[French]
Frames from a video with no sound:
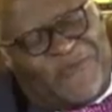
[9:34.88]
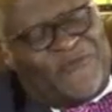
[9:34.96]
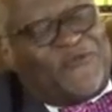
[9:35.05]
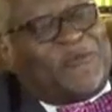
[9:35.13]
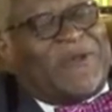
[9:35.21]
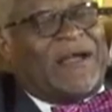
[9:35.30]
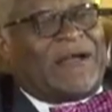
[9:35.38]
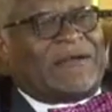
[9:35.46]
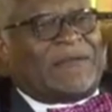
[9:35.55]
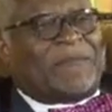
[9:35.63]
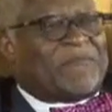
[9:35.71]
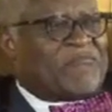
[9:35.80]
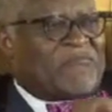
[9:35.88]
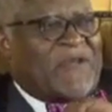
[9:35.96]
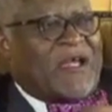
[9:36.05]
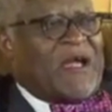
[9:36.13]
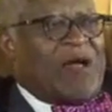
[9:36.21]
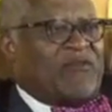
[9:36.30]
Du blague.
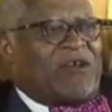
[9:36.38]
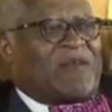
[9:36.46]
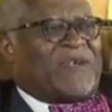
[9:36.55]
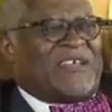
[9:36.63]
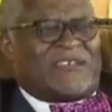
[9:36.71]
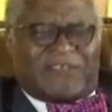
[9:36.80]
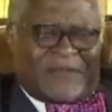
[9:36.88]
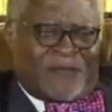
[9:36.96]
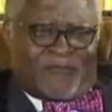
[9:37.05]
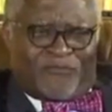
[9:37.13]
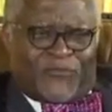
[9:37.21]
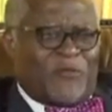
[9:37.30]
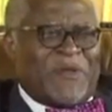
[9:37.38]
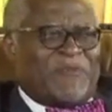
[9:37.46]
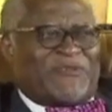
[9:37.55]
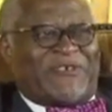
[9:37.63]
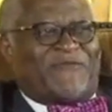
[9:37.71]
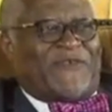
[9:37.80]
Ah, j'ai le droit
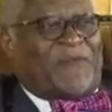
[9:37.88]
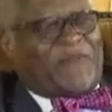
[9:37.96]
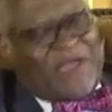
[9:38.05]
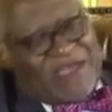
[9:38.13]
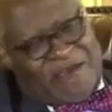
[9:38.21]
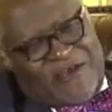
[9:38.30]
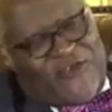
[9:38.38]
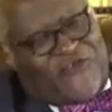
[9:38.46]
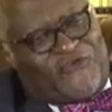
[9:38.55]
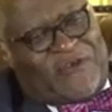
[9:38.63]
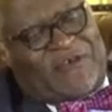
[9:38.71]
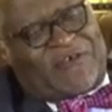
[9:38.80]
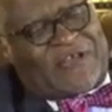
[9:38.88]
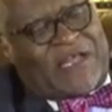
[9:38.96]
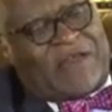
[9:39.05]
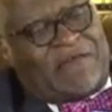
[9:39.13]
même sans frapper, je suis entré